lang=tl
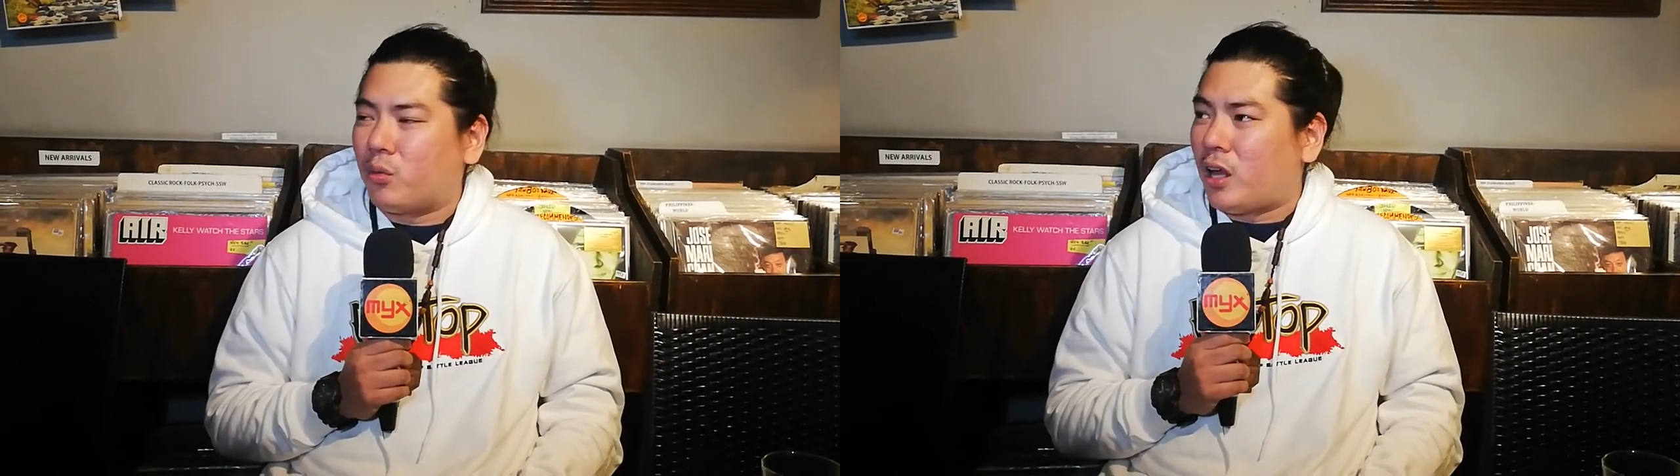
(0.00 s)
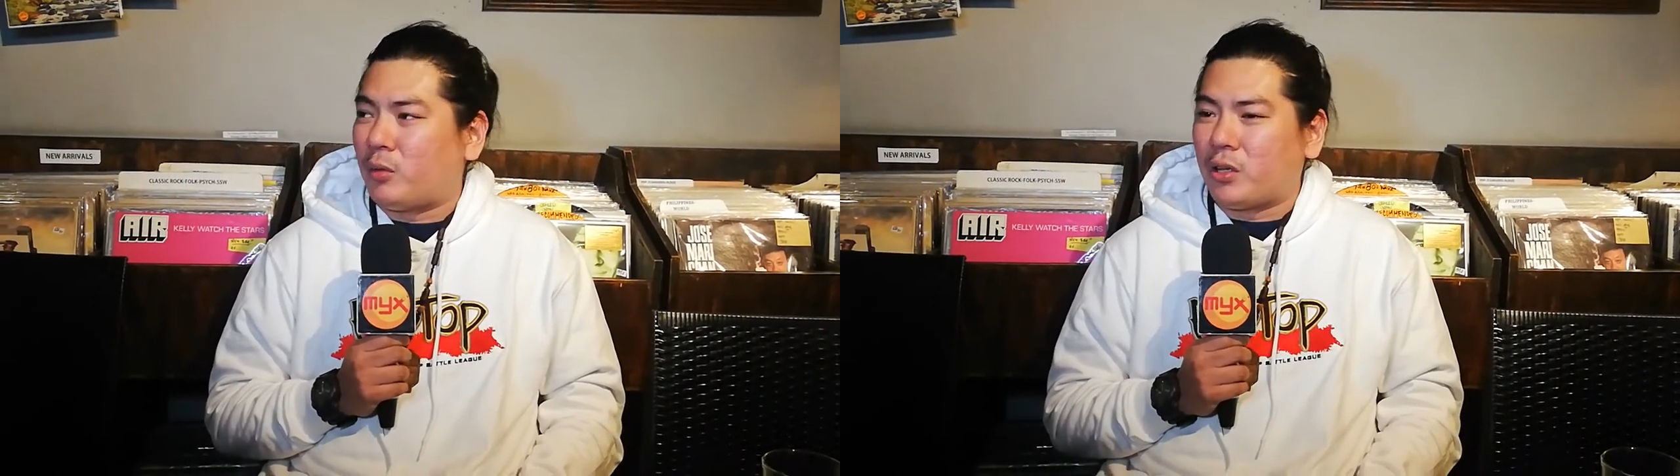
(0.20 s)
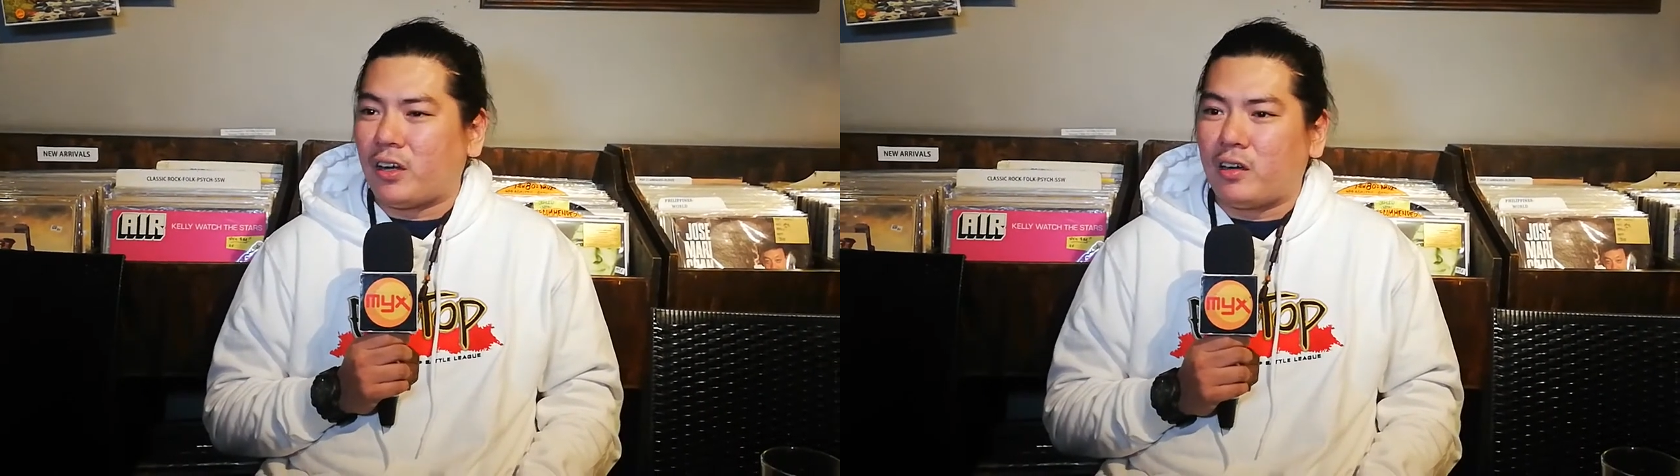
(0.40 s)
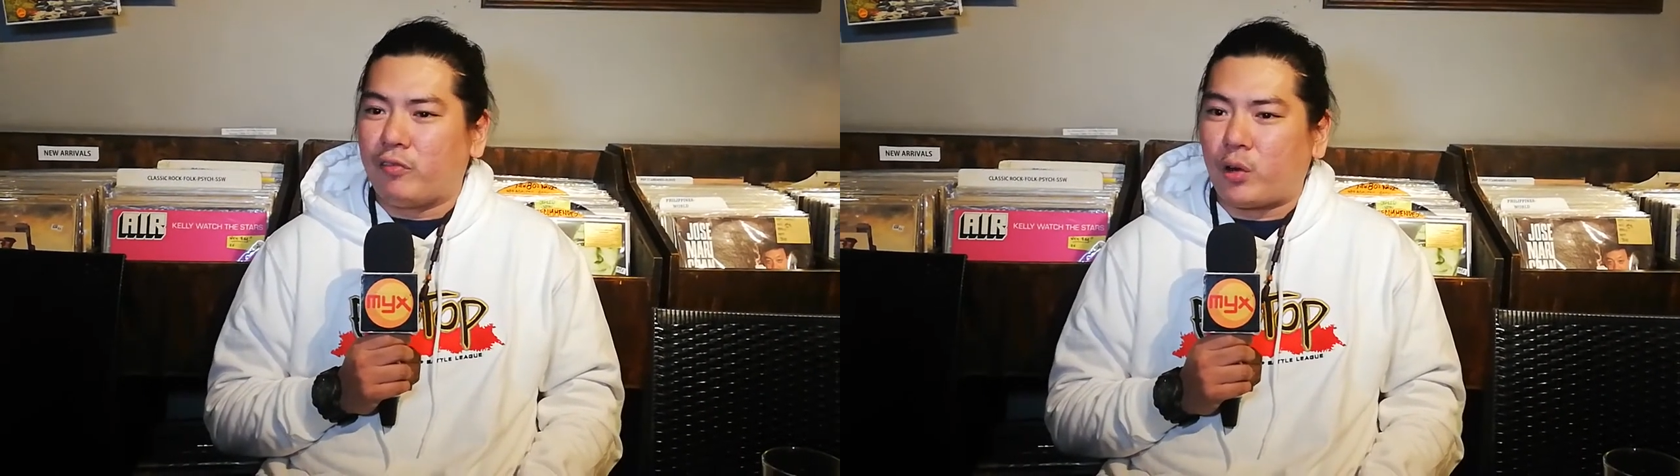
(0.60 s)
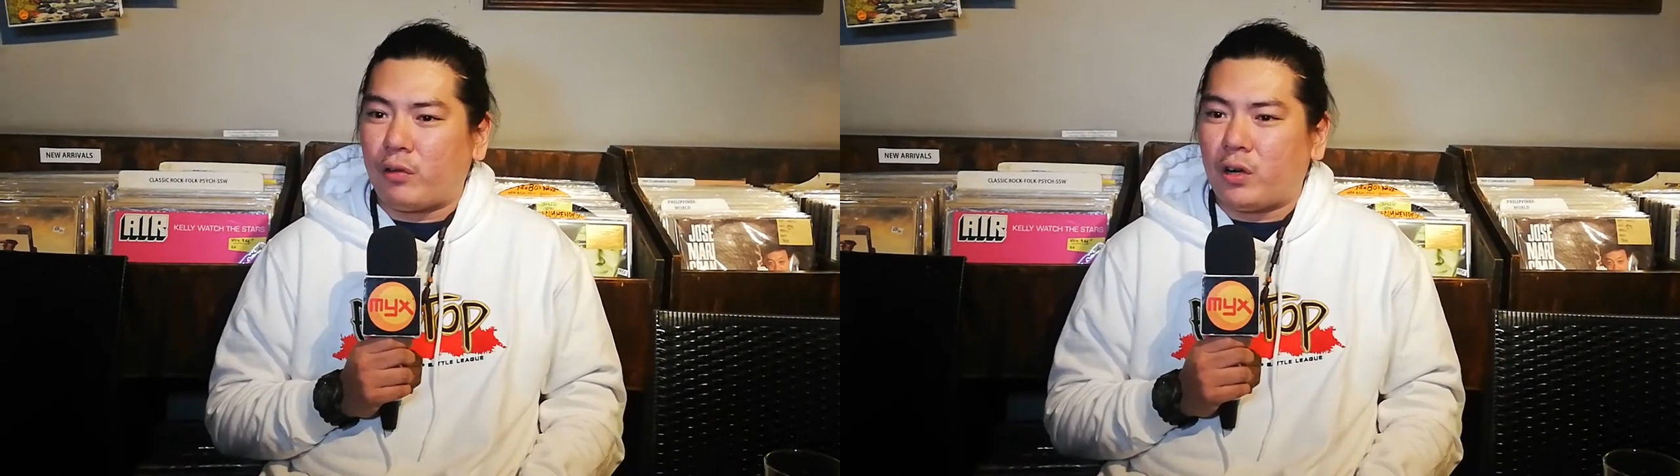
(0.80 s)
Wala naman talagang
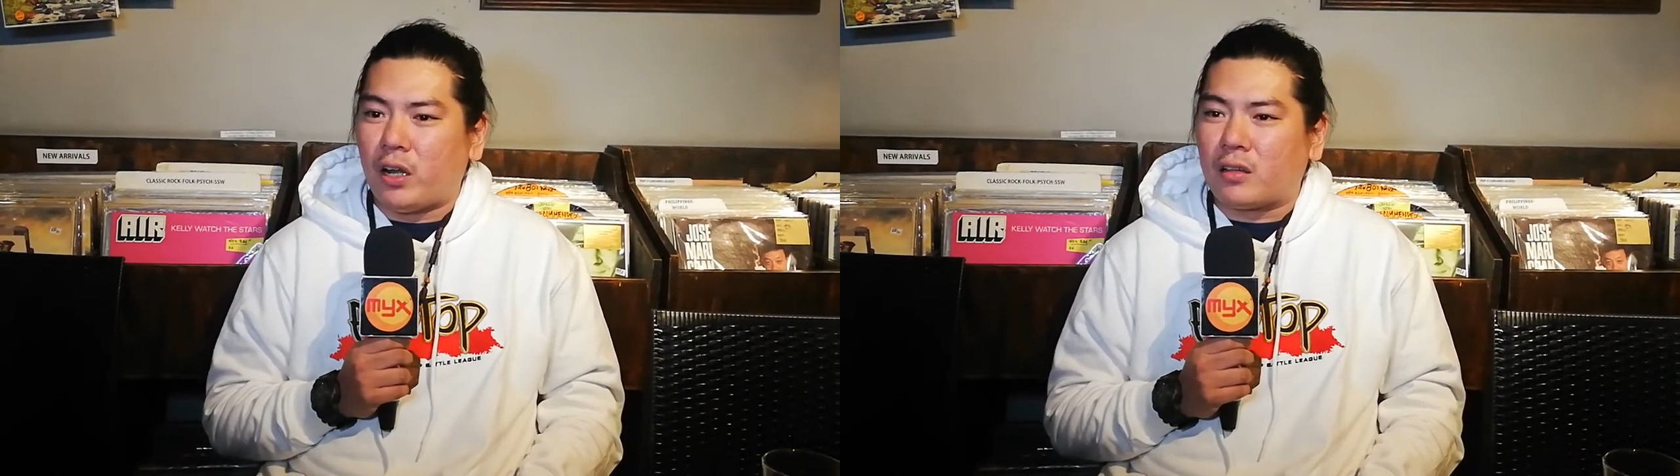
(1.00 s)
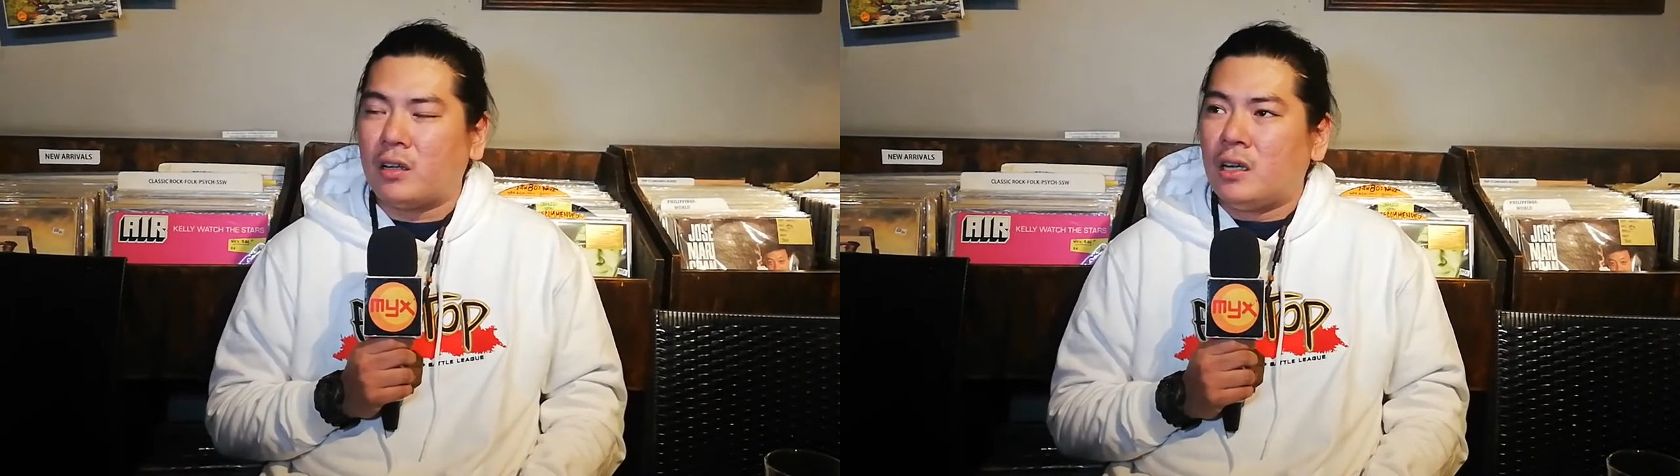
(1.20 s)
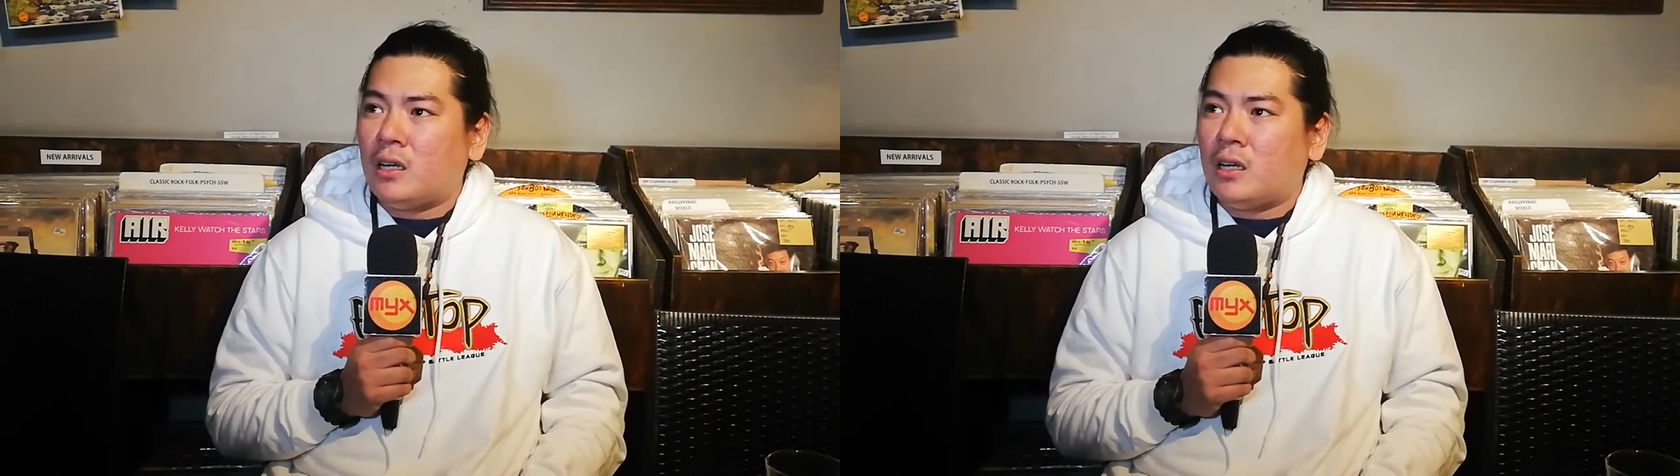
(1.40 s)
forever lahat.